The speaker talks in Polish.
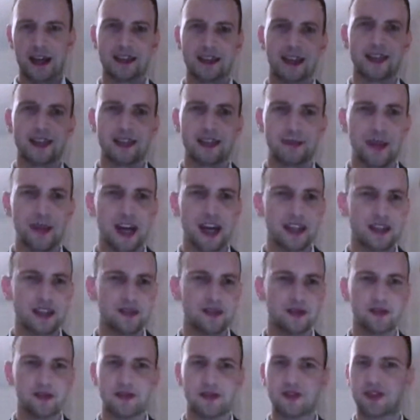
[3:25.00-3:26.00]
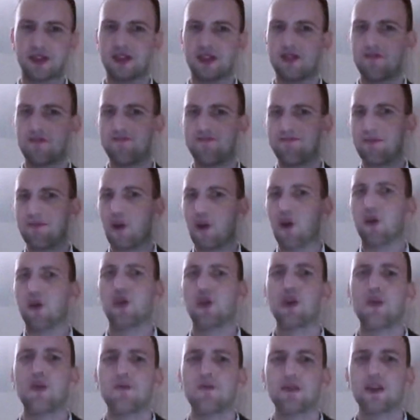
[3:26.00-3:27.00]
A ta zmiana dotyczy
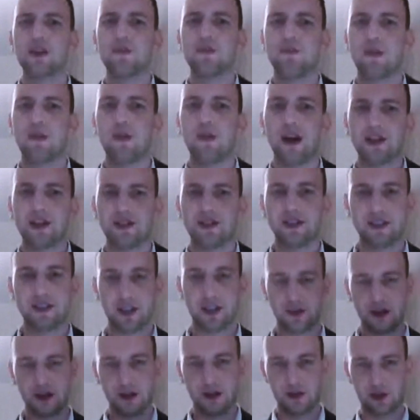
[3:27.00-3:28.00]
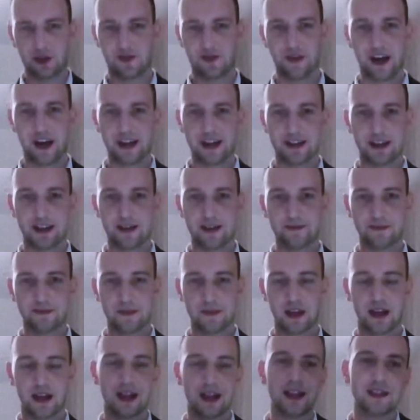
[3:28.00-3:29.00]
ogromnych połaci całego świata.
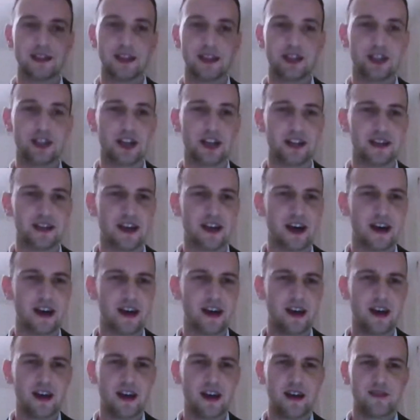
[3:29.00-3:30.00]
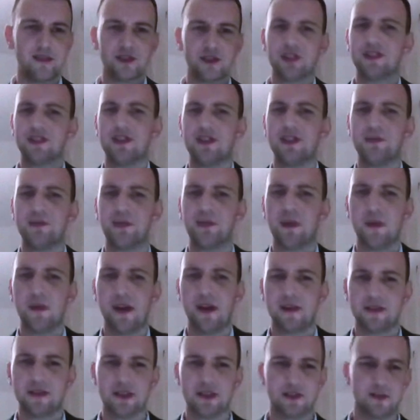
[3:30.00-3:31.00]
Klasa średnia wszystkich
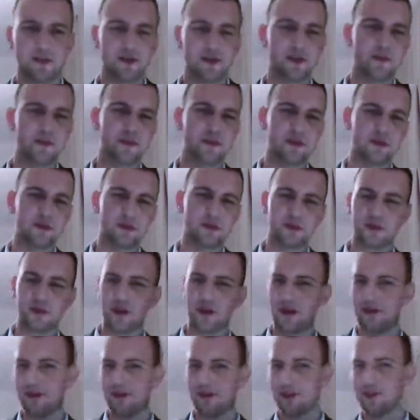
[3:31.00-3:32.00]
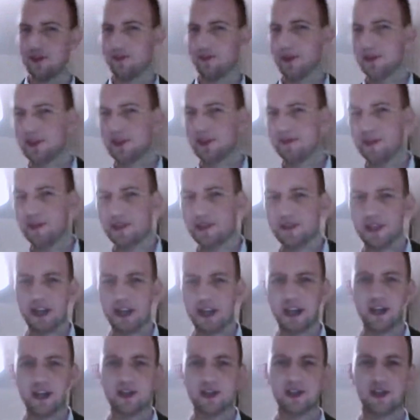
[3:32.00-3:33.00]
społeczeństw może podróżować, pracować w
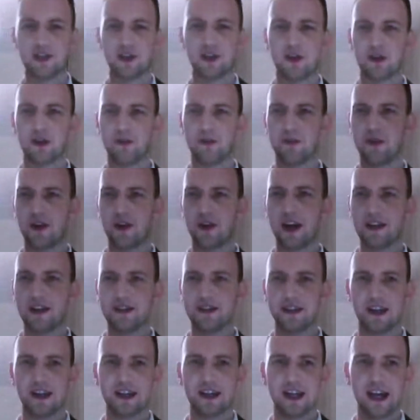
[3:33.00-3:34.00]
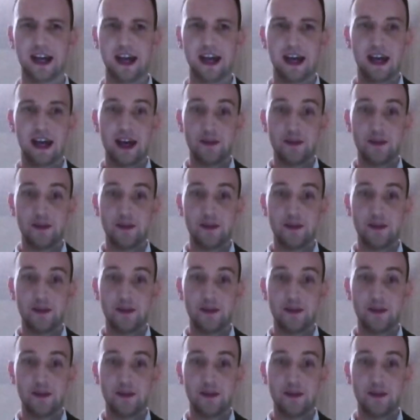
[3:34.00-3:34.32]
zagranicznych korporacjach.